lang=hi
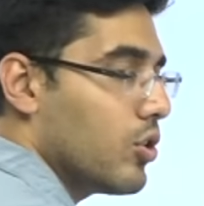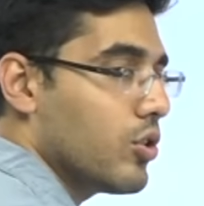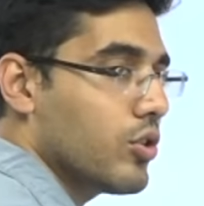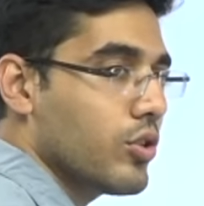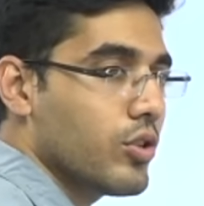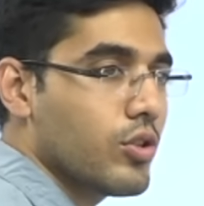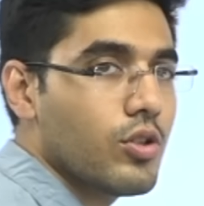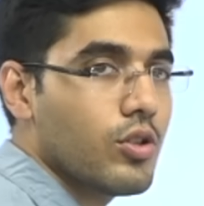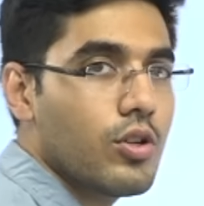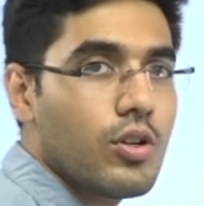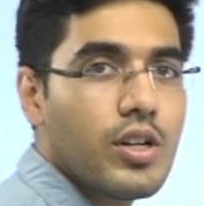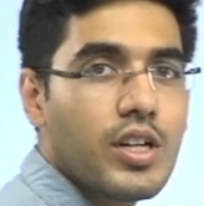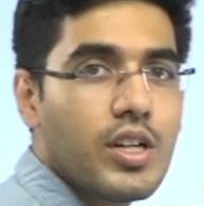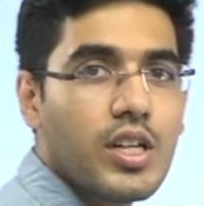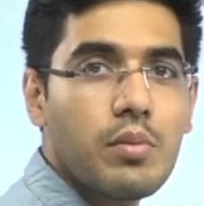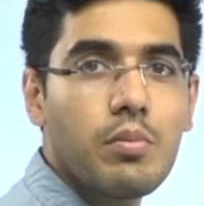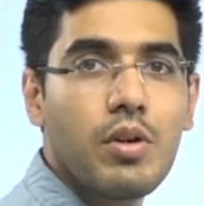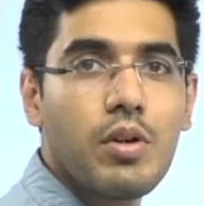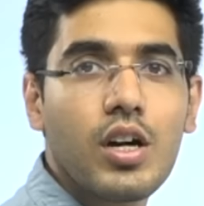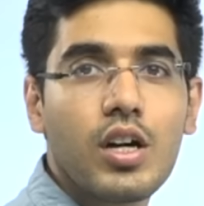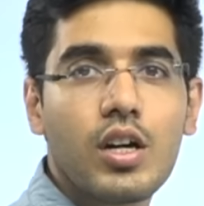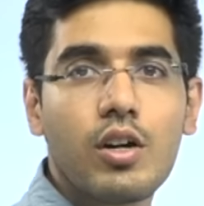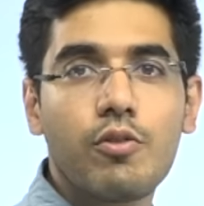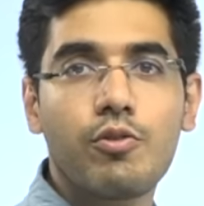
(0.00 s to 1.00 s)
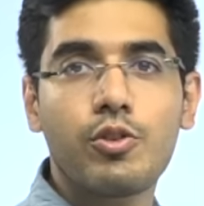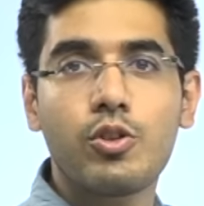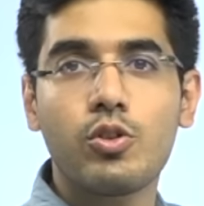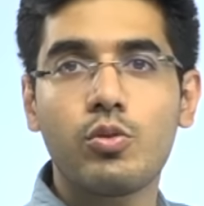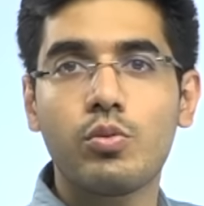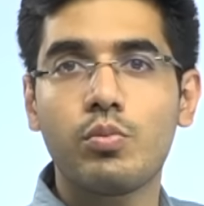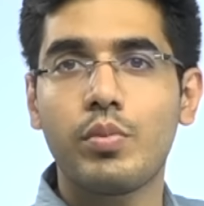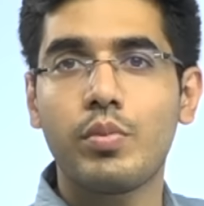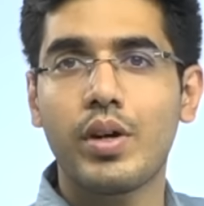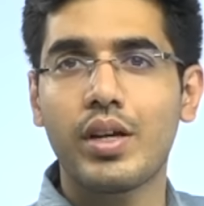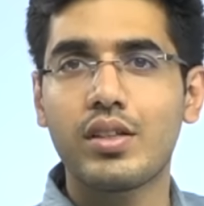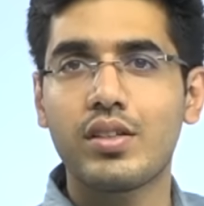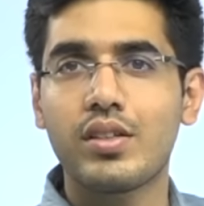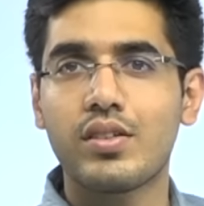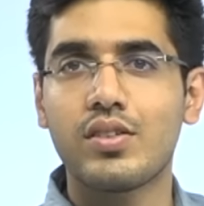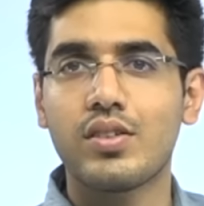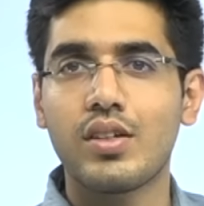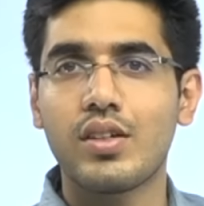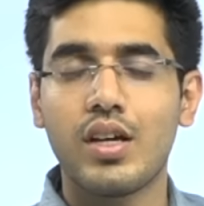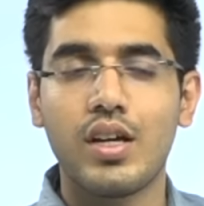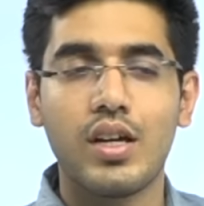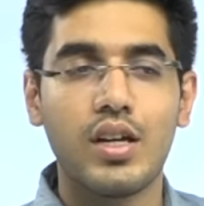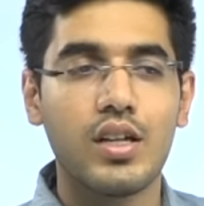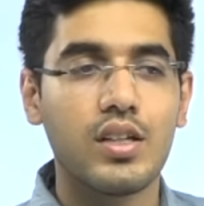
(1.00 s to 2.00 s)
want to you know debunk a few
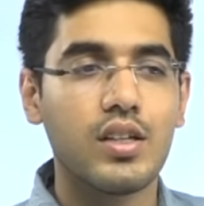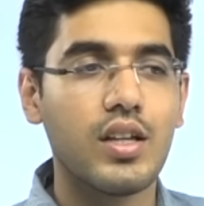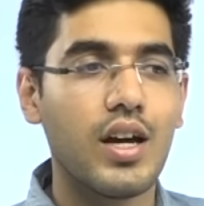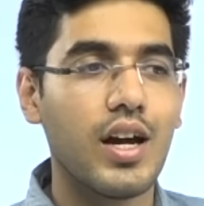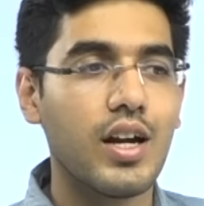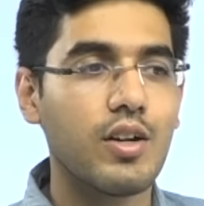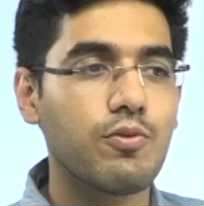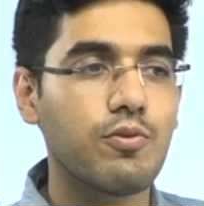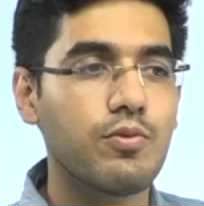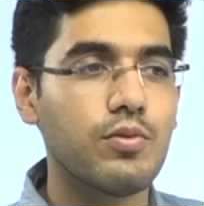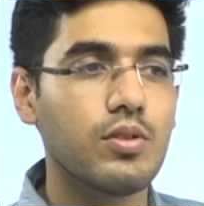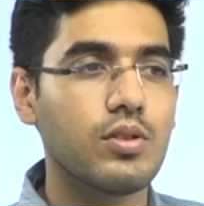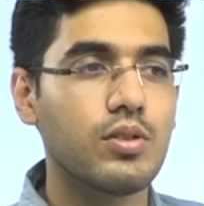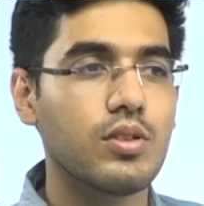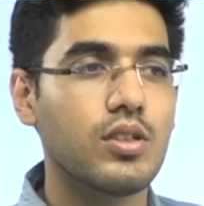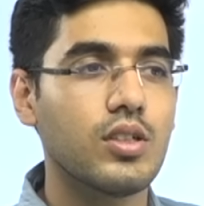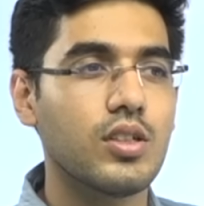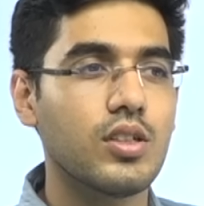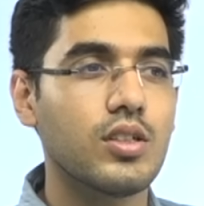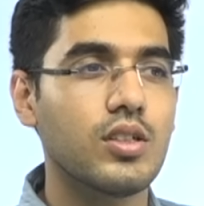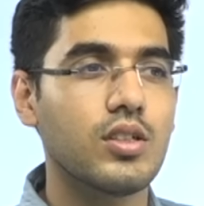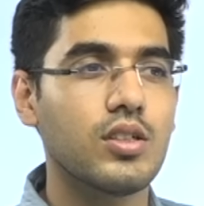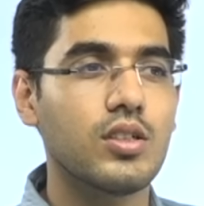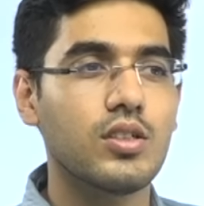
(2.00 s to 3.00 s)
myths दैट द